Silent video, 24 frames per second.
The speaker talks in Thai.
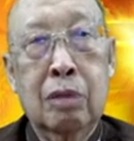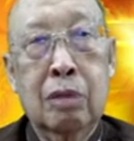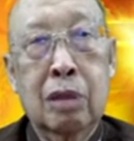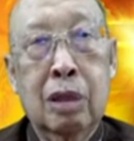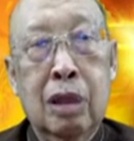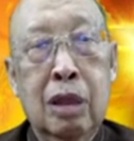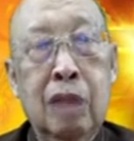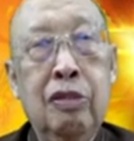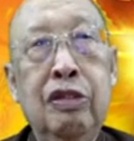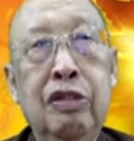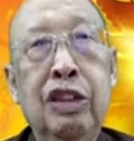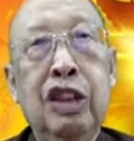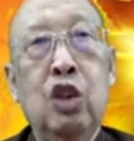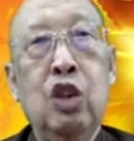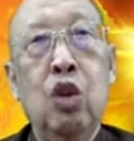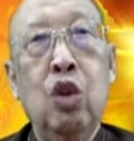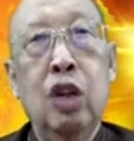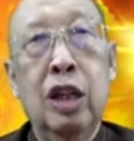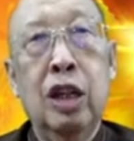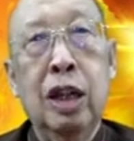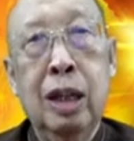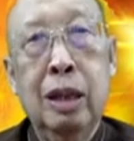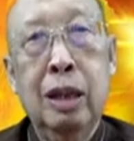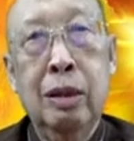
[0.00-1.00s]
คืดวิตก
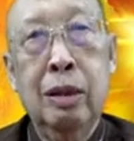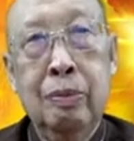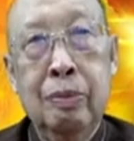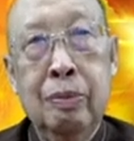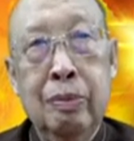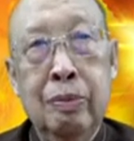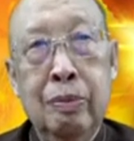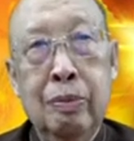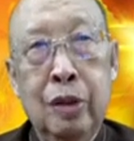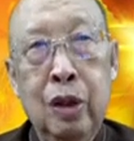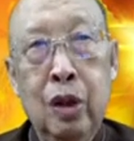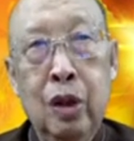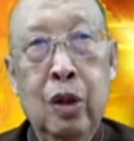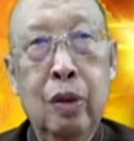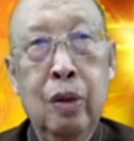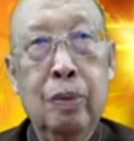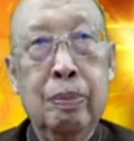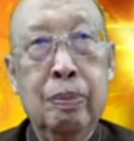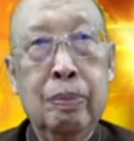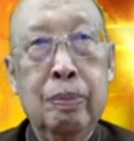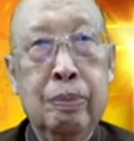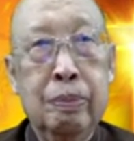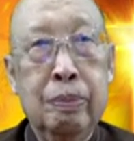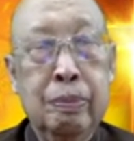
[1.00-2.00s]
เลยเนาะ
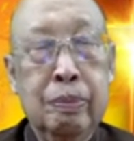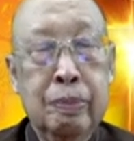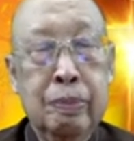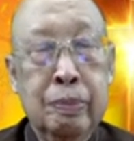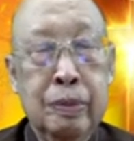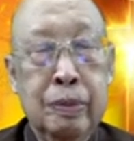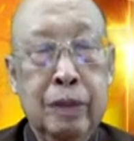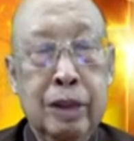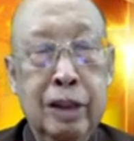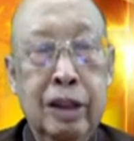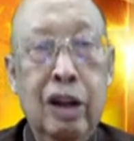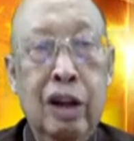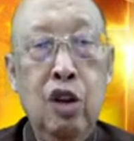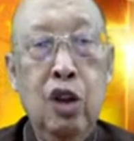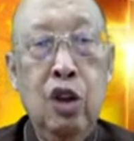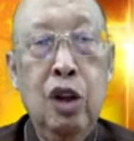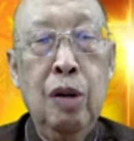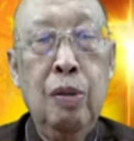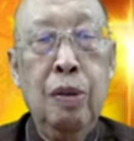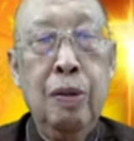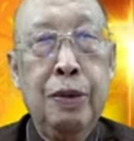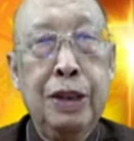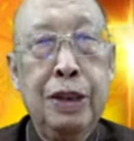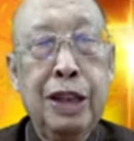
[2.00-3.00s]
เดี๋ยวเขาเลี้ยว
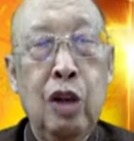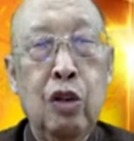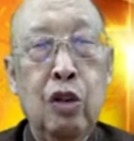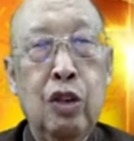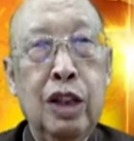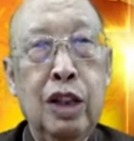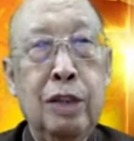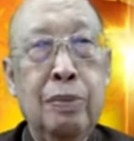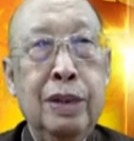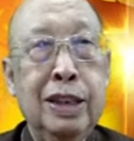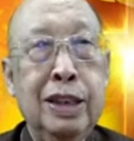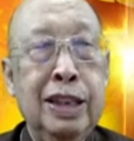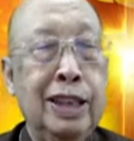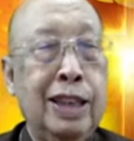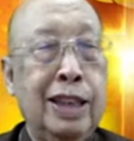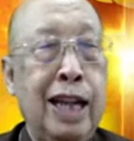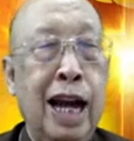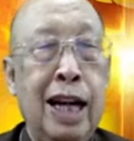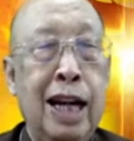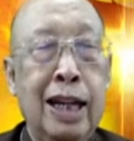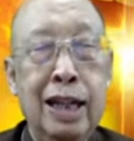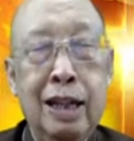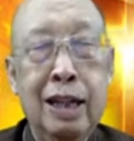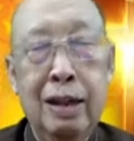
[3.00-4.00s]
บังพระเจ้านี่ มันสิตา
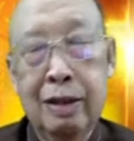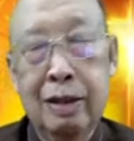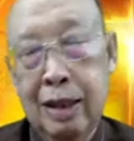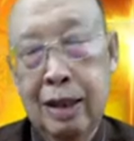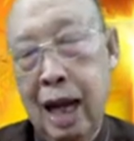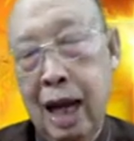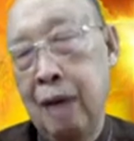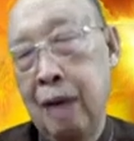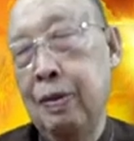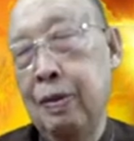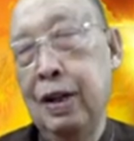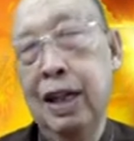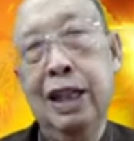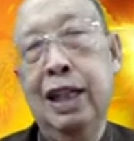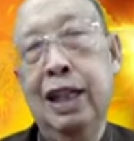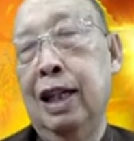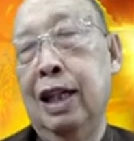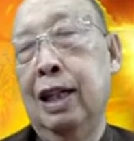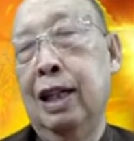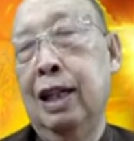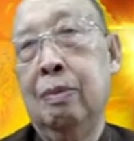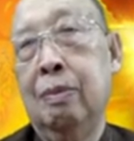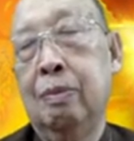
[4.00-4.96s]
มเลยตามไปเลยแหละ